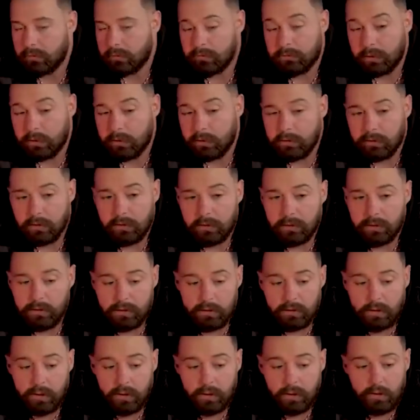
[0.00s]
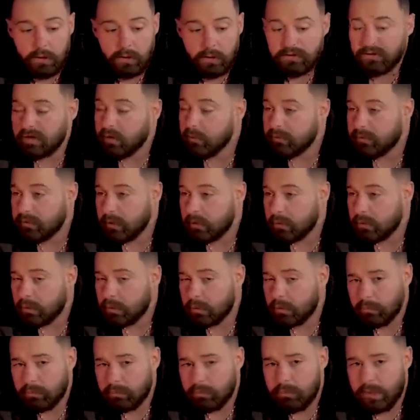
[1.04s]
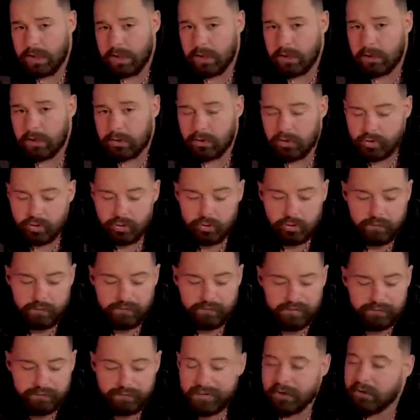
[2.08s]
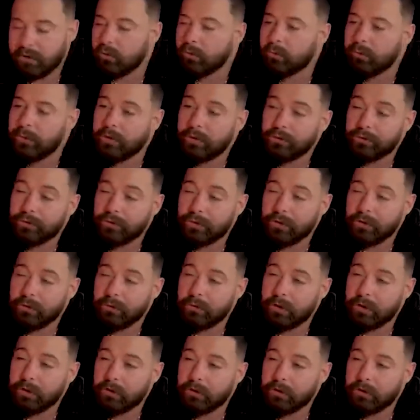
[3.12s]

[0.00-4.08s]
Euh, c'est comme ça, tu vois. Mais je n'en fais pas un combat, entre guillemets.